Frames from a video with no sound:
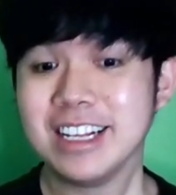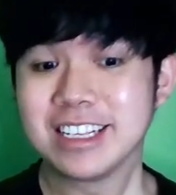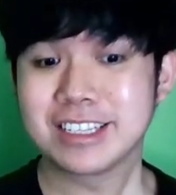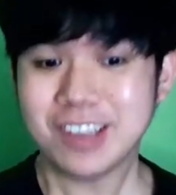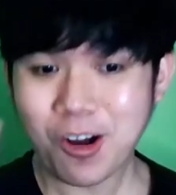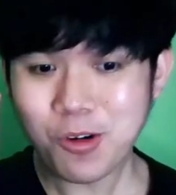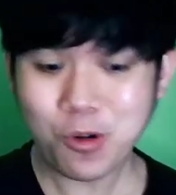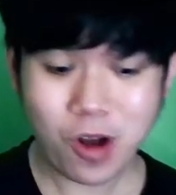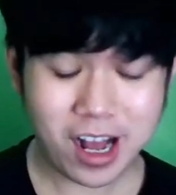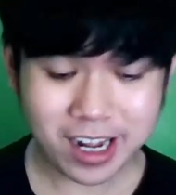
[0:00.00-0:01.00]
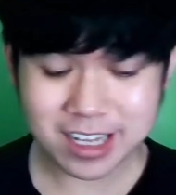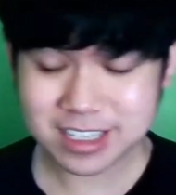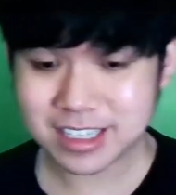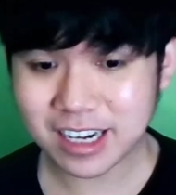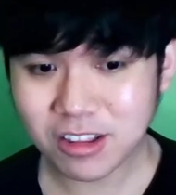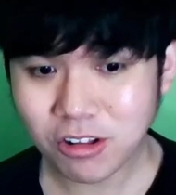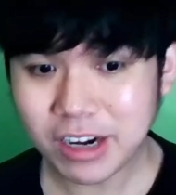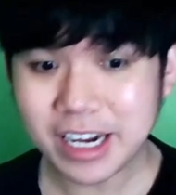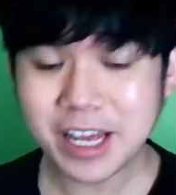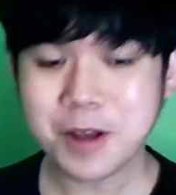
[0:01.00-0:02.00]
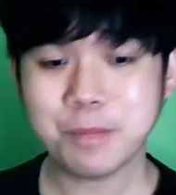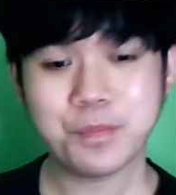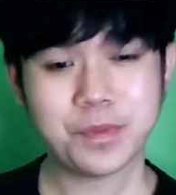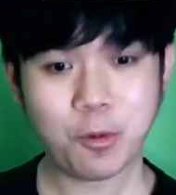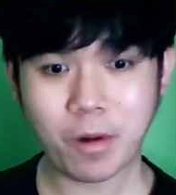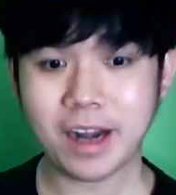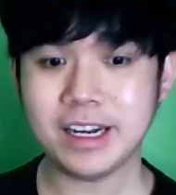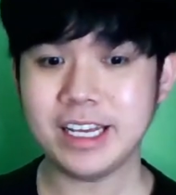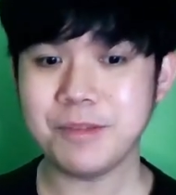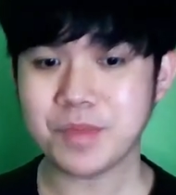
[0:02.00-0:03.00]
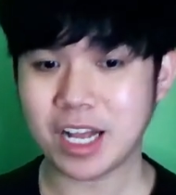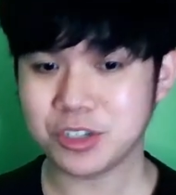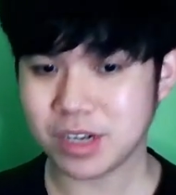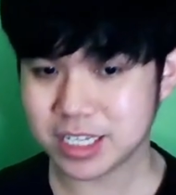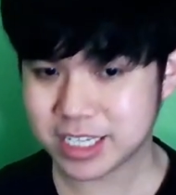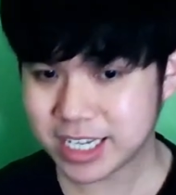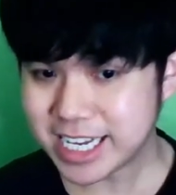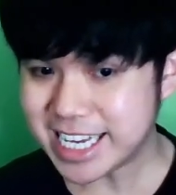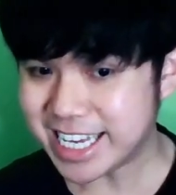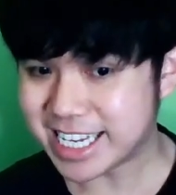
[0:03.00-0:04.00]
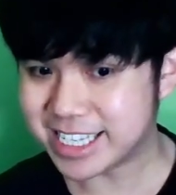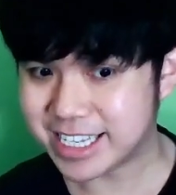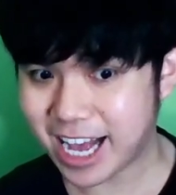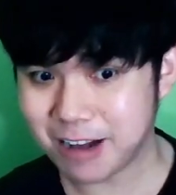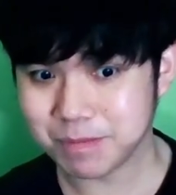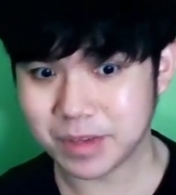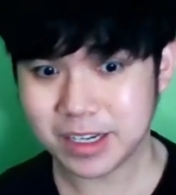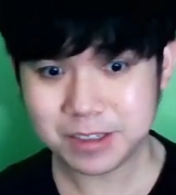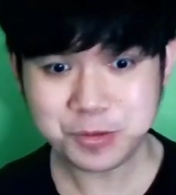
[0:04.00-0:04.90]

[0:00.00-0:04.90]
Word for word: So, gue akan start dulu dari Wendy entrance exam ya.